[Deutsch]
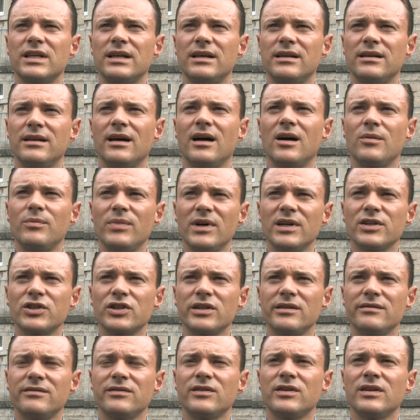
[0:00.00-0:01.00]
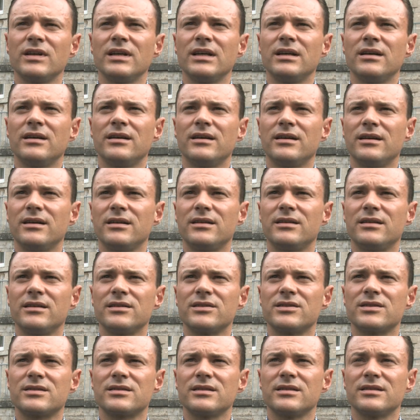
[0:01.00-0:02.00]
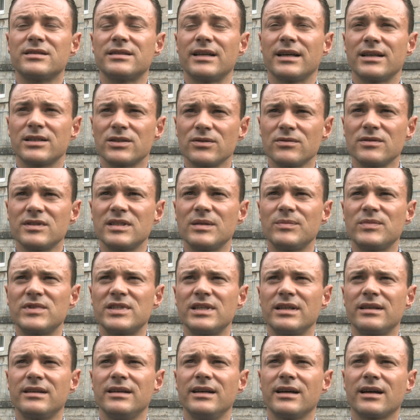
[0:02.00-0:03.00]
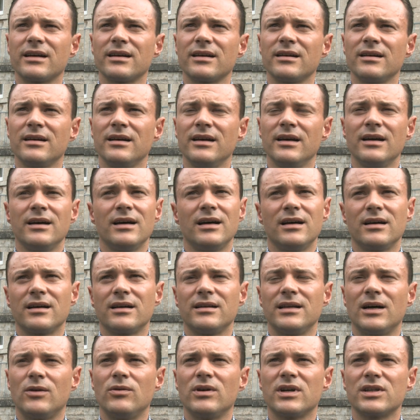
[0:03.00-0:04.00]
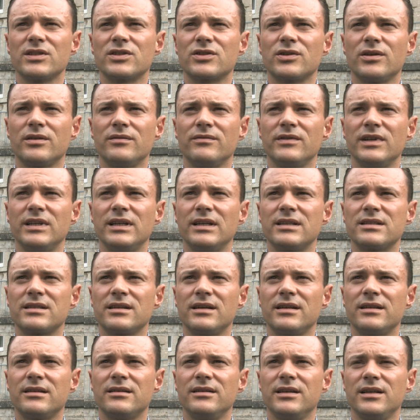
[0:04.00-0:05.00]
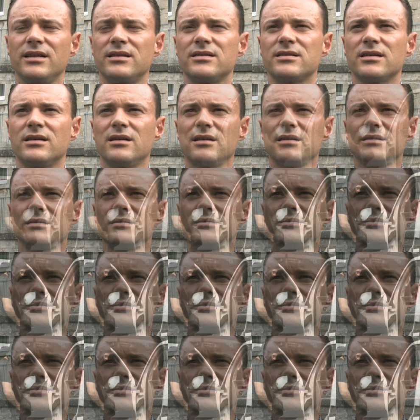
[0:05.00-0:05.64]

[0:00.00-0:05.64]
der Nachbarschaft des 76-jährigen. Genaueres können wir derzeit nicht sagen.